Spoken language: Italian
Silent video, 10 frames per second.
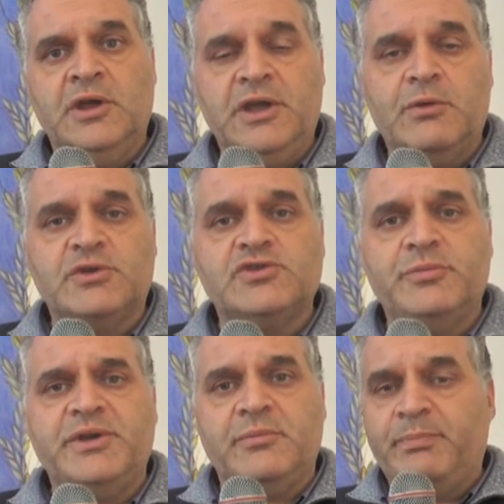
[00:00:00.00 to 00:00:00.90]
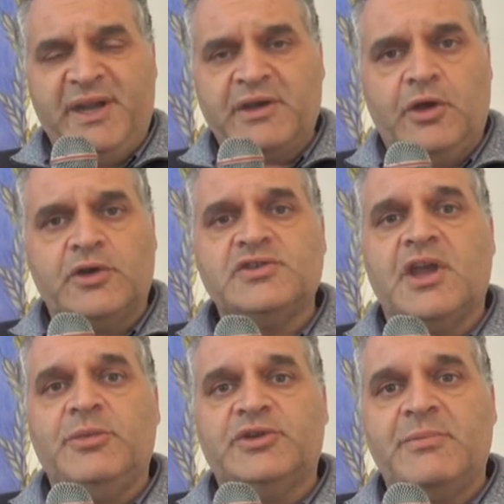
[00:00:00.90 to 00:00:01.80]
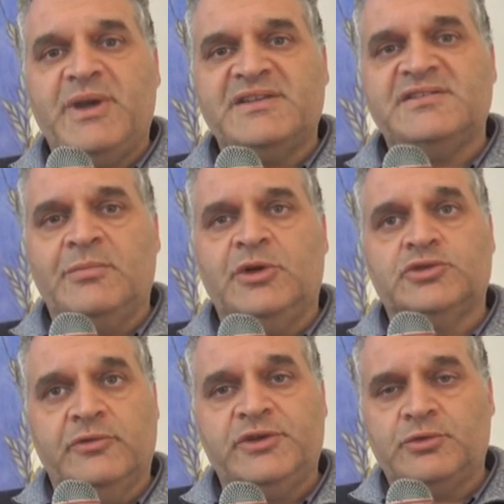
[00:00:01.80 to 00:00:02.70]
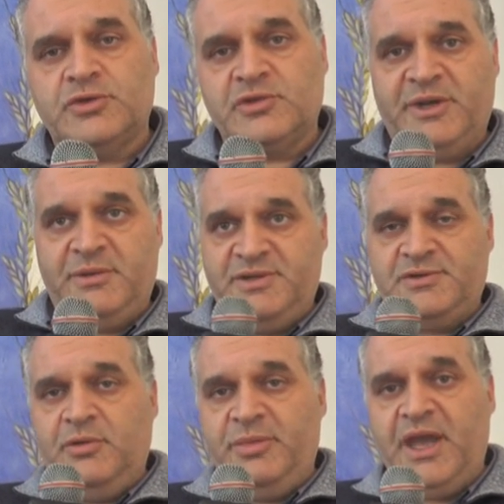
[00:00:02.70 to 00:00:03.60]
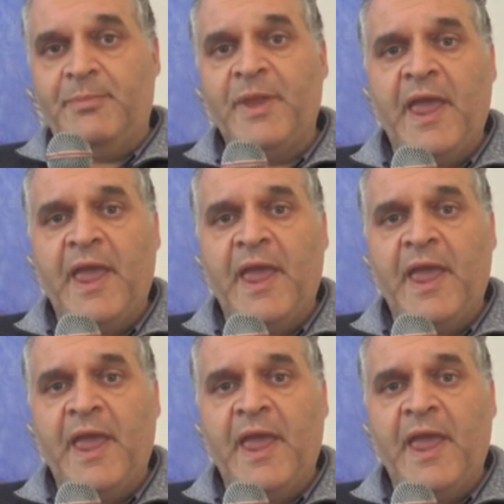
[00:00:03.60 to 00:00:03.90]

in questo percorso che potrebbe essere molto virtuoso per Episcopia.